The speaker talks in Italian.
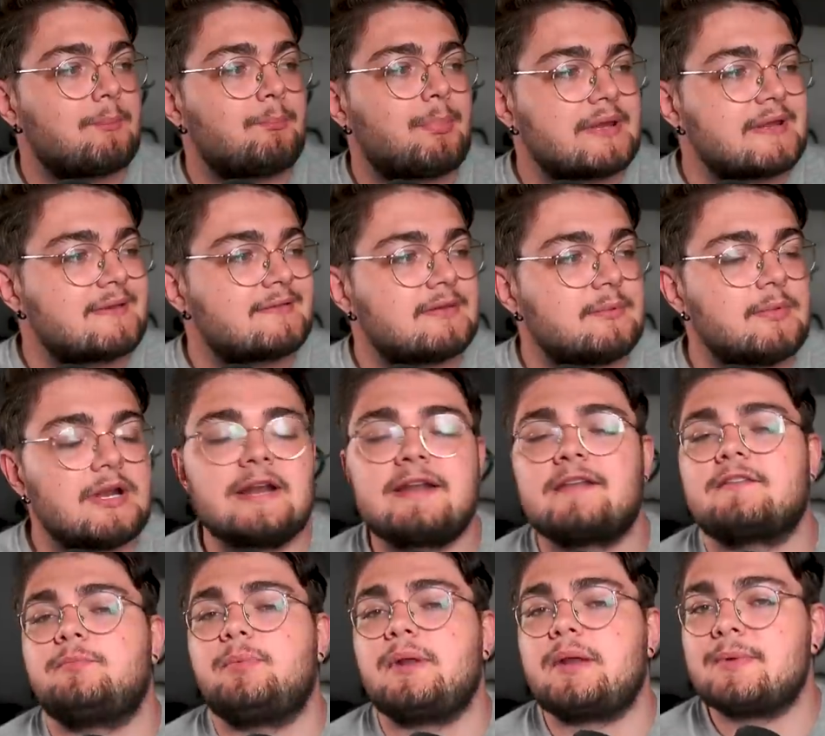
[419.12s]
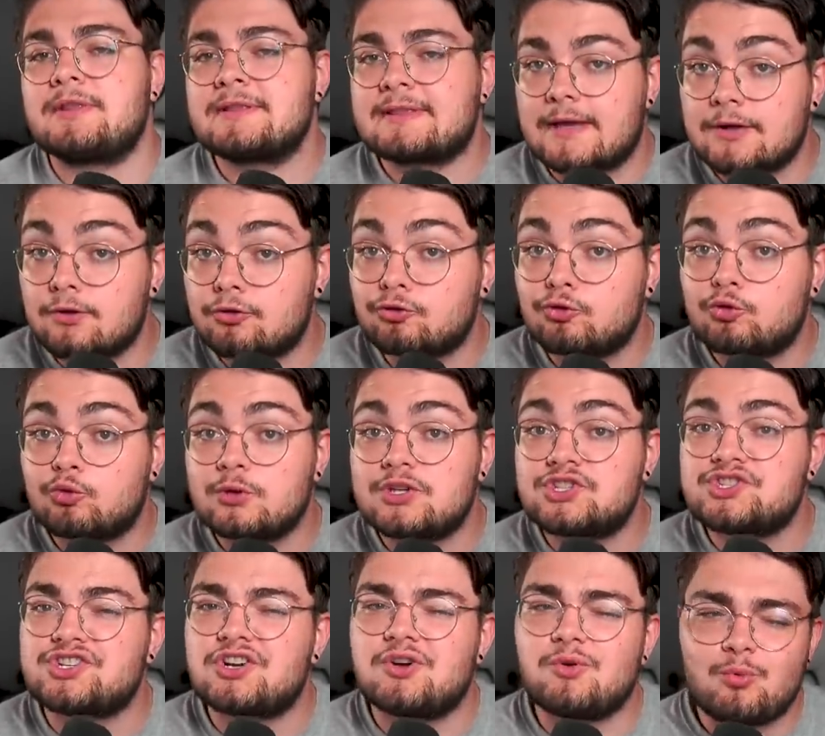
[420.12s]
campagna simile la sperimentai io su
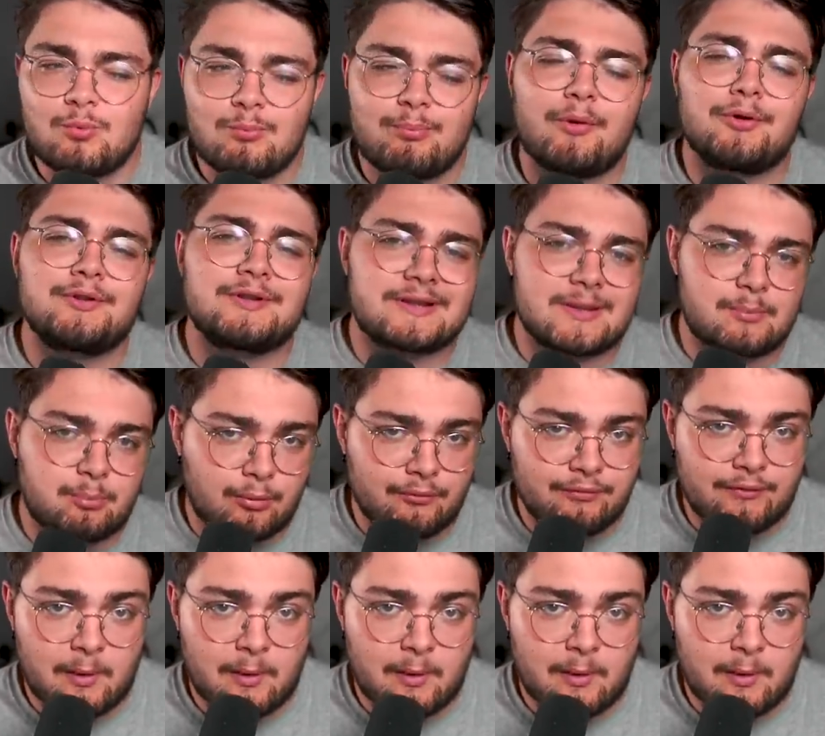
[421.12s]
Twitch un po' di tempo